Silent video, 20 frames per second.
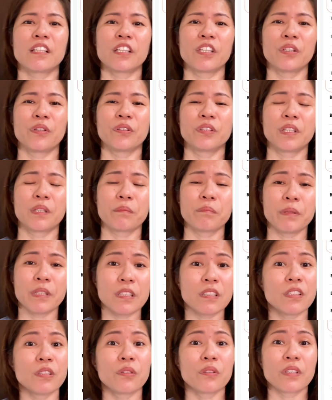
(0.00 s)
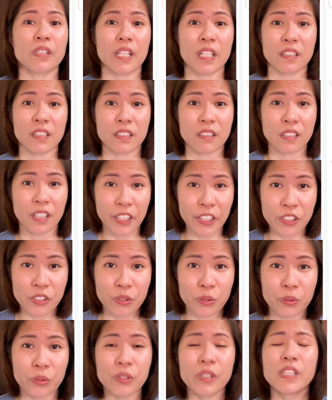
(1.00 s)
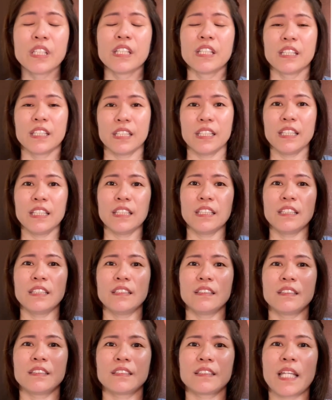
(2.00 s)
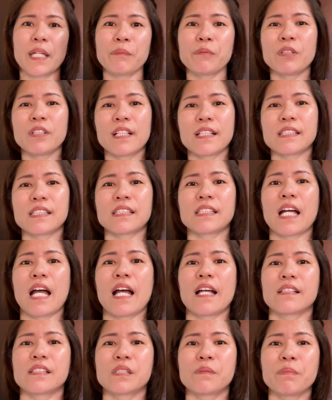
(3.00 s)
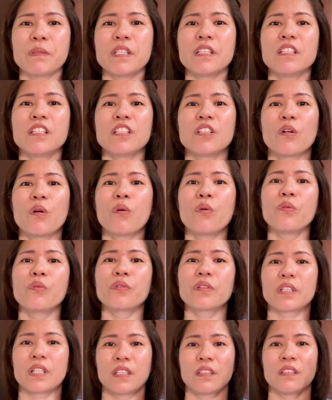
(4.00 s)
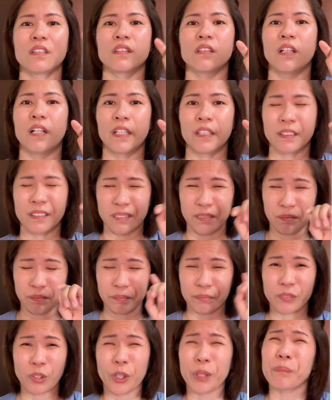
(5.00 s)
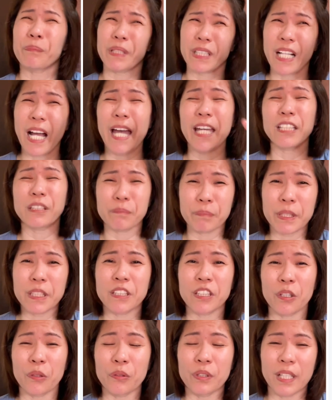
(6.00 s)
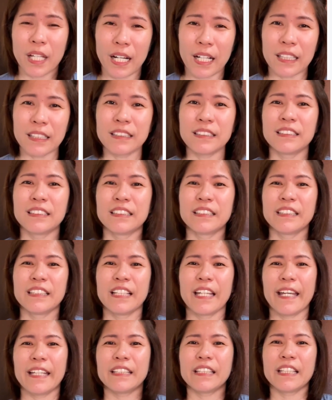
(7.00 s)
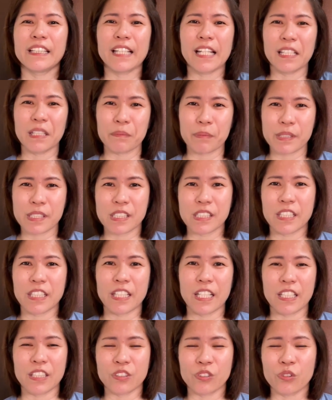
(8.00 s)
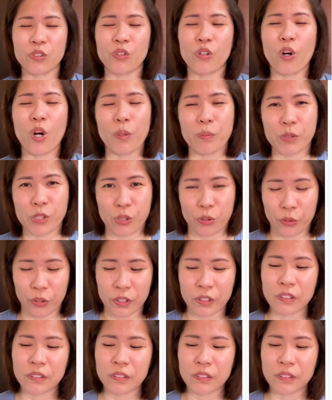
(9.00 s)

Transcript: kayo ng BDO credit card nyo. I-type nyo lang sa taas, BDO credit card. Or B, kahit BDO lang. And then, lalabas na yan yung option.